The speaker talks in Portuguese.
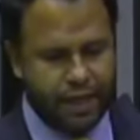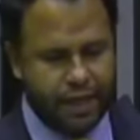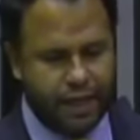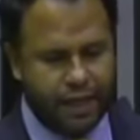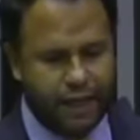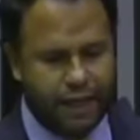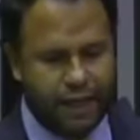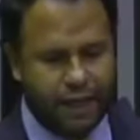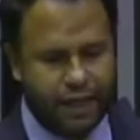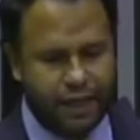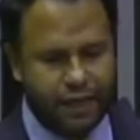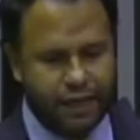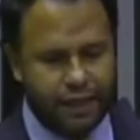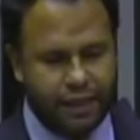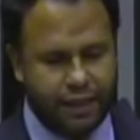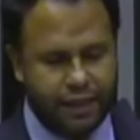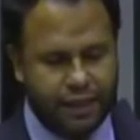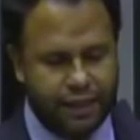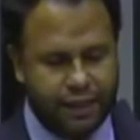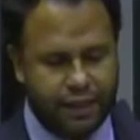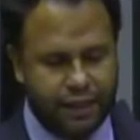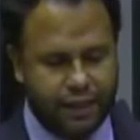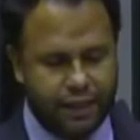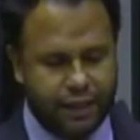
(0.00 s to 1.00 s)

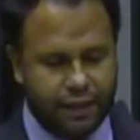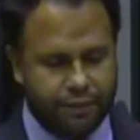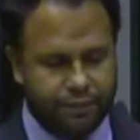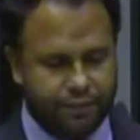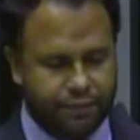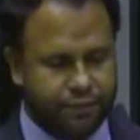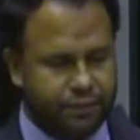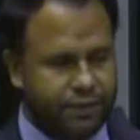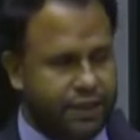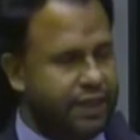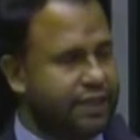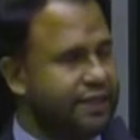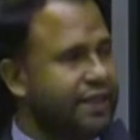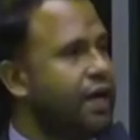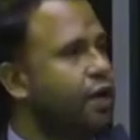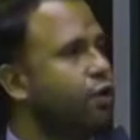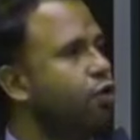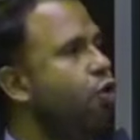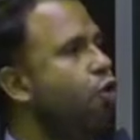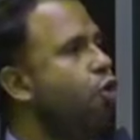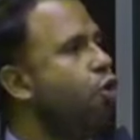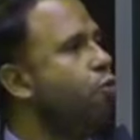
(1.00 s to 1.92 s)
ele declarou